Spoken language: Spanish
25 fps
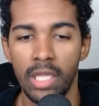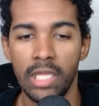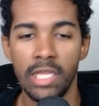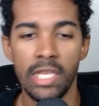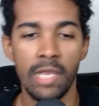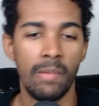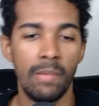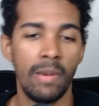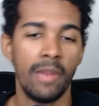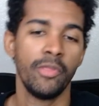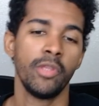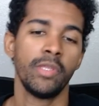Y
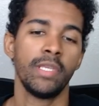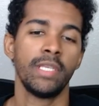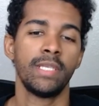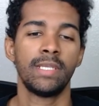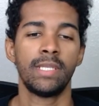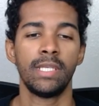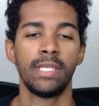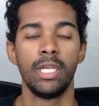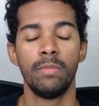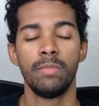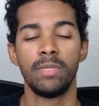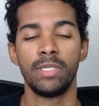hablando de
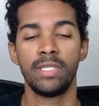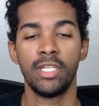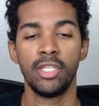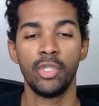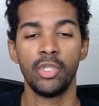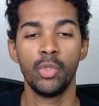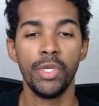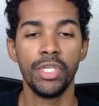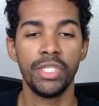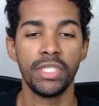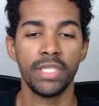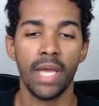streamers de
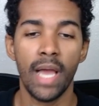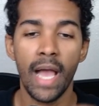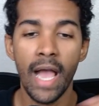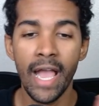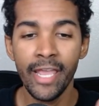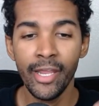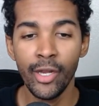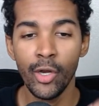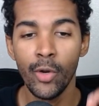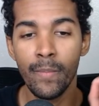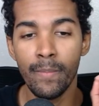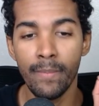Twitch,
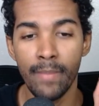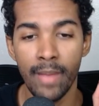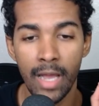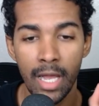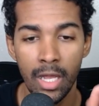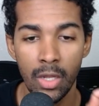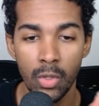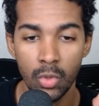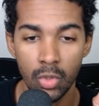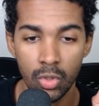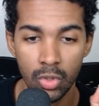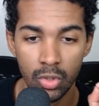Iron
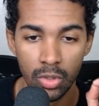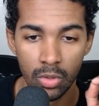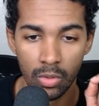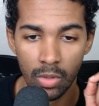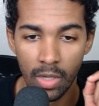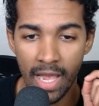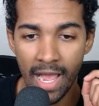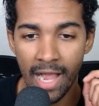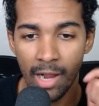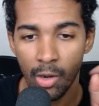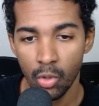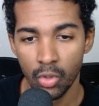Mouse
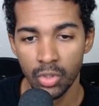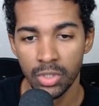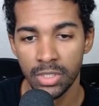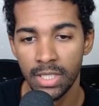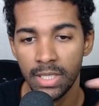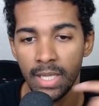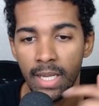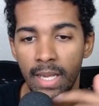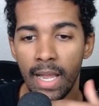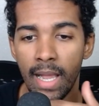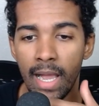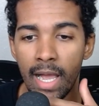
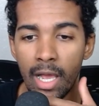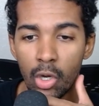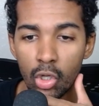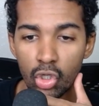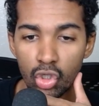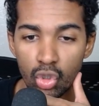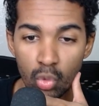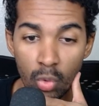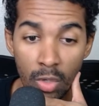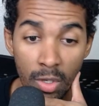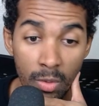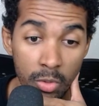aconseja a
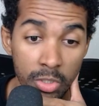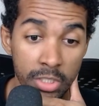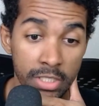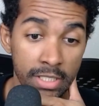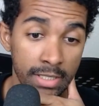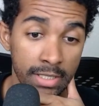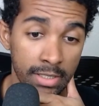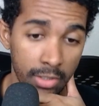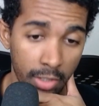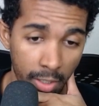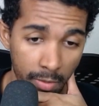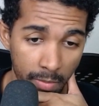los nuevos
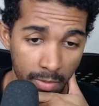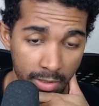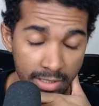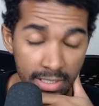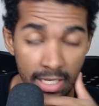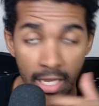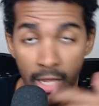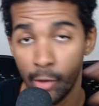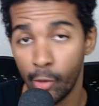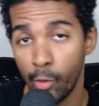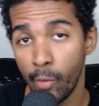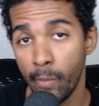streamers.
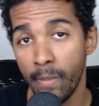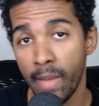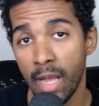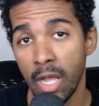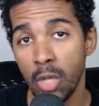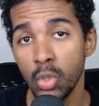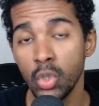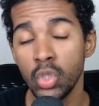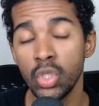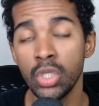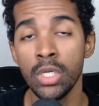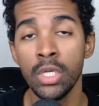Iron
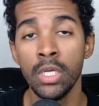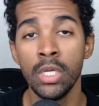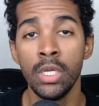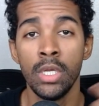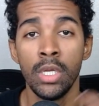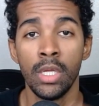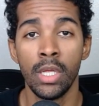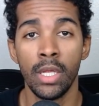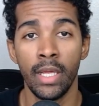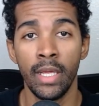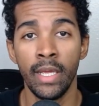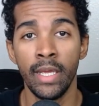Mouse
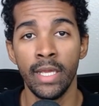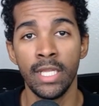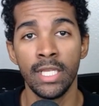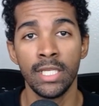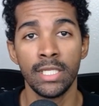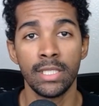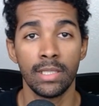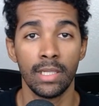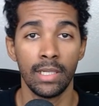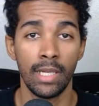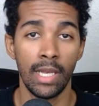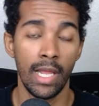
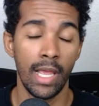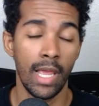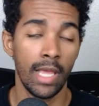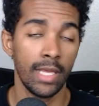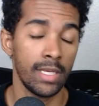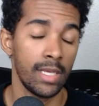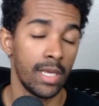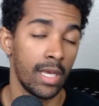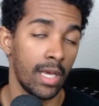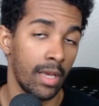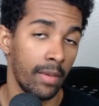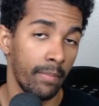es
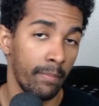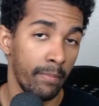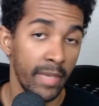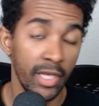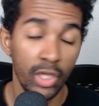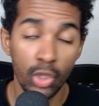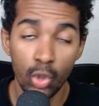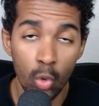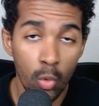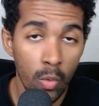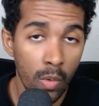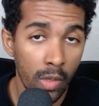la
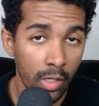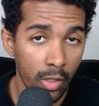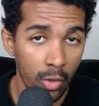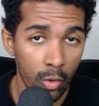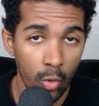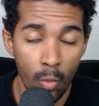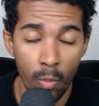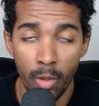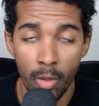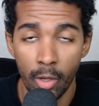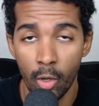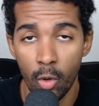VTuber
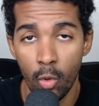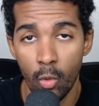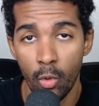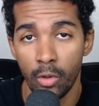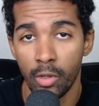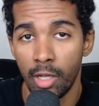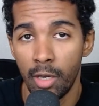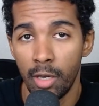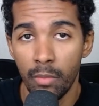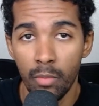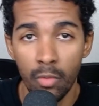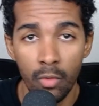número
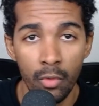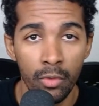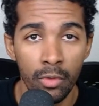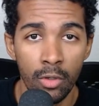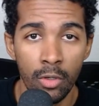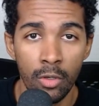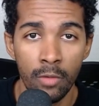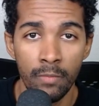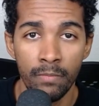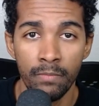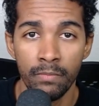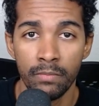uno del
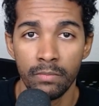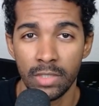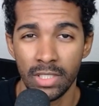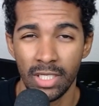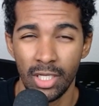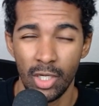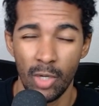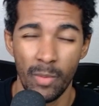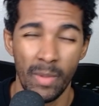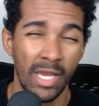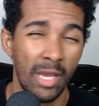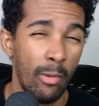mundo.
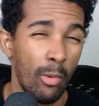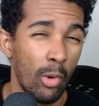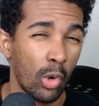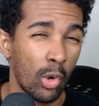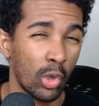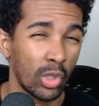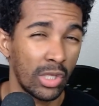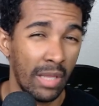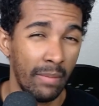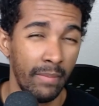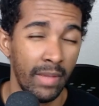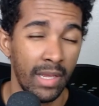Si no me
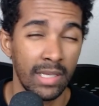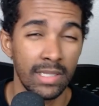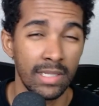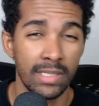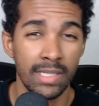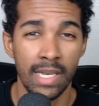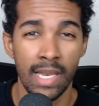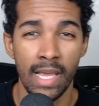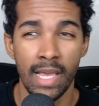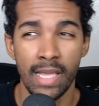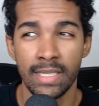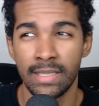equivoco, también es
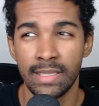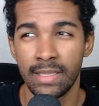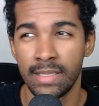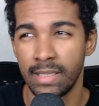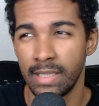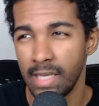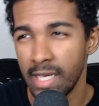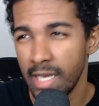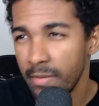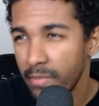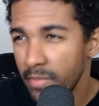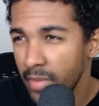la
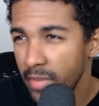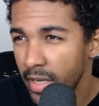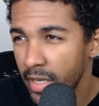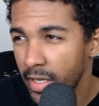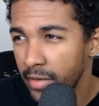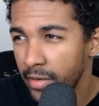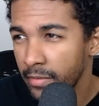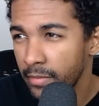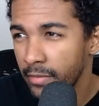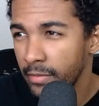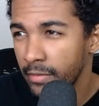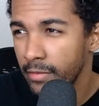
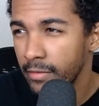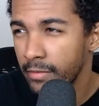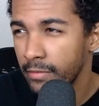streamer